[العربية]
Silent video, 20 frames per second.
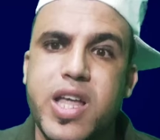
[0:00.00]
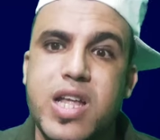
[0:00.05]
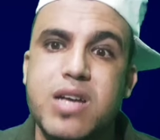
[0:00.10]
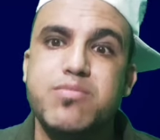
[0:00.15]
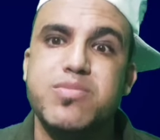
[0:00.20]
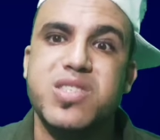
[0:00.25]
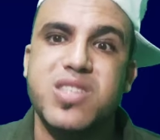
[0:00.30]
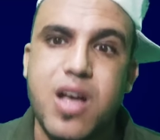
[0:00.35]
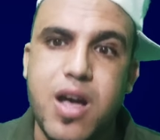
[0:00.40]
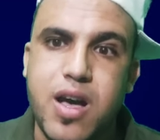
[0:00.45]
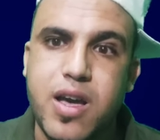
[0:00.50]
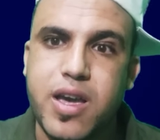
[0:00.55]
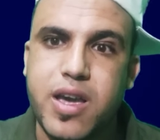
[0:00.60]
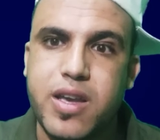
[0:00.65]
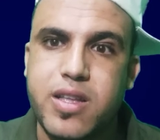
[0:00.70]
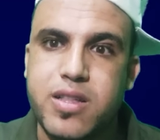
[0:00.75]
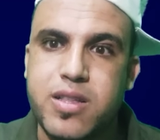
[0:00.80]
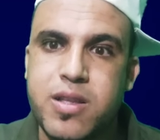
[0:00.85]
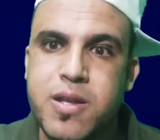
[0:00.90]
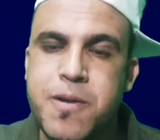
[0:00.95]
كلام
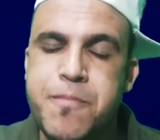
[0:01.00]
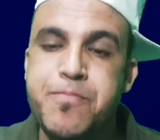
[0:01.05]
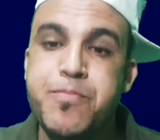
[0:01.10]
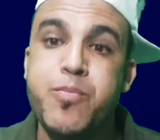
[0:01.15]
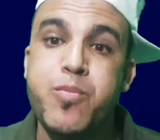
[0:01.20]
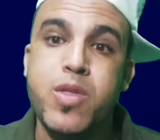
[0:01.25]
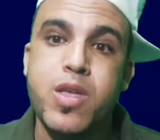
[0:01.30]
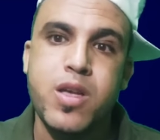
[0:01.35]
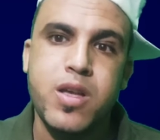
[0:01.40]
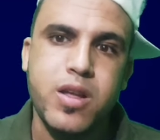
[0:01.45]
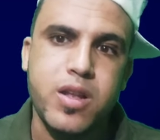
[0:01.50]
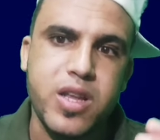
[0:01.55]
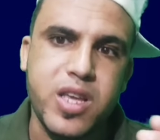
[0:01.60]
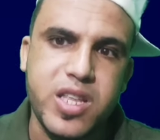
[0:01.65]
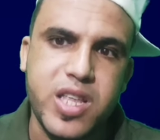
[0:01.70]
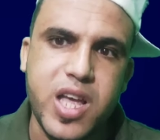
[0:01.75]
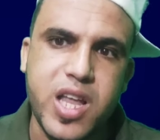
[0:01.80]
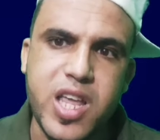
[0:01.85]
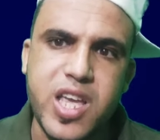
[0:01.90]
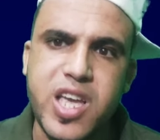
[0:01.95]
ساقط
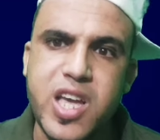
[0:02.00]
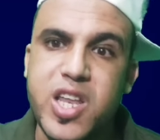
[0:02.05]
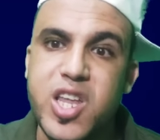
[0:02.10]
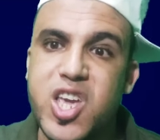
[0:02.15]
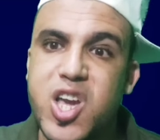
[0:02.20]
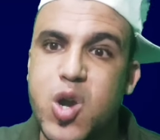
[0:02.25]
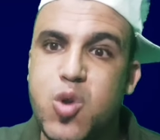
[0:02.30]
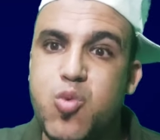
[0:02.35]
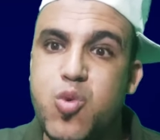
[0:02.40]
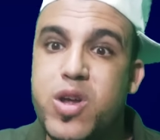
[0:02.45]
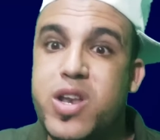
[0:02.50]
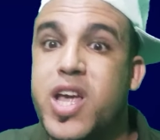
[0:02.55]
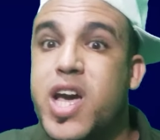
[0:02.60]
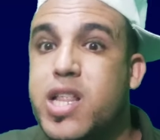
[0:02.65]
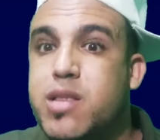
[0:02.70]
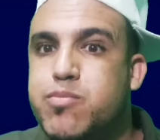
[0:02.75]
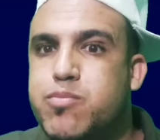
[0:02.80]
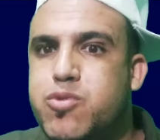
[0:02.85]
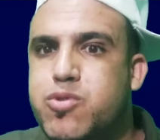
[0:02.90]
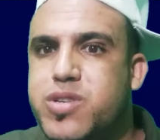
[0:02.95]
لذلك الاخوان
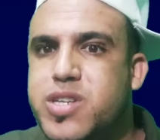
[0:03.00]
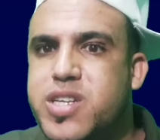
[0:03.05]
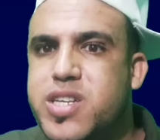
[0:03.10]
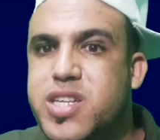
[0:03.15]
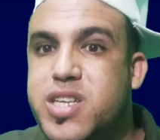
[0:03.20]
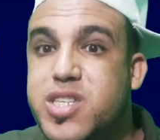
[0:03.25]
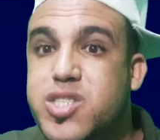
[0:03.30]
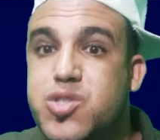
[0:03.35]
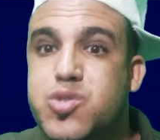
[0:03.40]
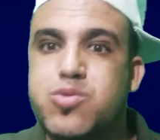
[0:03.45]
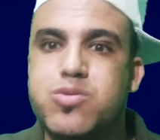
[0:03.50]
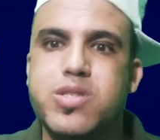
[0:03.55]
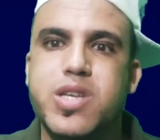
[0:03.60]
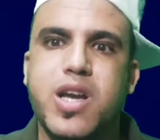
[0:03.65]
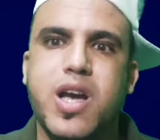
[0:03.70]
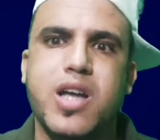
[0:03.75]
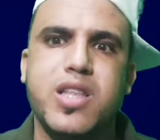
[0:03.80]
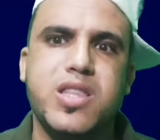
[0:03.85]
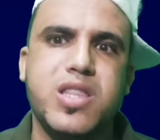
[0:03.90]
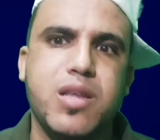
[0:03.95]
هاد مولينيكس شنو
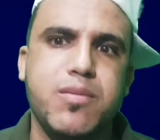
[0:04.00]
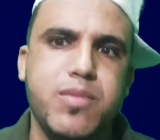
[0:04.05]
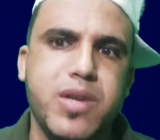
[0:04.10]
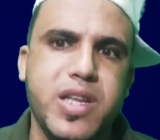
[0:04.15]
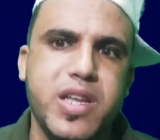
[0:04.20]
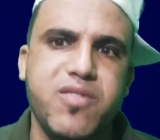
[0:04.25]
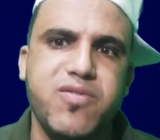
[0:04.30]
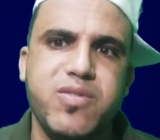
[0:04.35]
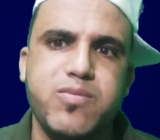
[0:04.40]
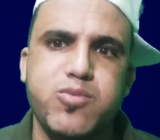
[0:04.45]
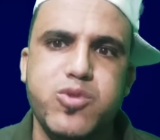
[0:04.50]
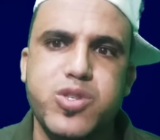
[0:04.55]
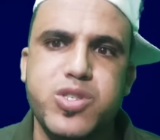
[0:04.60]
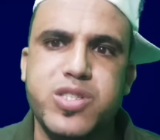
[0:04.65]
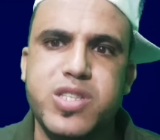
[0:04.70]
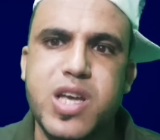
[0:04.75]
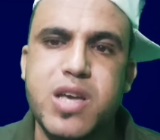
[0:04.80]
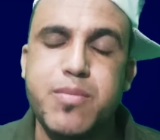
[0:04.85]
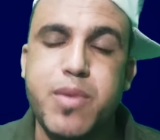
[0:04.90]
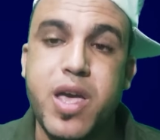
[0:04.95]
تيقدم لينا في
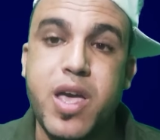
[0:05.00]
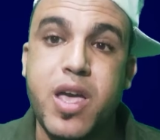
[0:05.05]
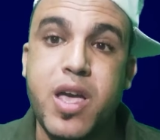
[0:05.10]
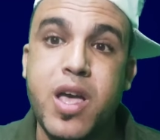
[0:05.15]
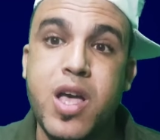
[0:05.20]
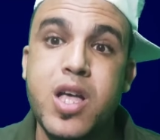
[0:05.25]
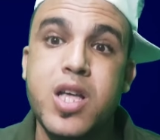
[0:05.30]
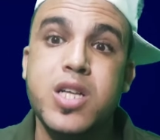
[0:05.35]
المجتمع